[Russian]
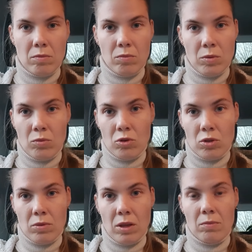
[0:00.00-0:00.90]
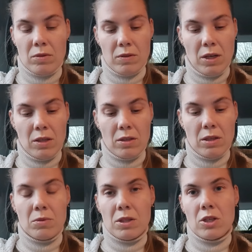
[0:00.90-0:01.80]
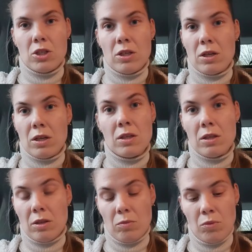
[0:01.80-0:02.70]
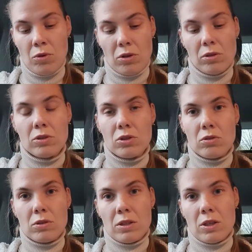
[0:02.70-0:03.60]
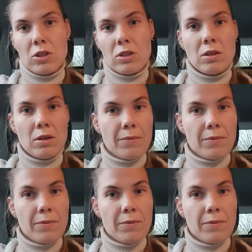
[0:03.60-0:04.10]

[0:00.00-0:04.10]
мы можем там встретить обозначение knit and purl, что значит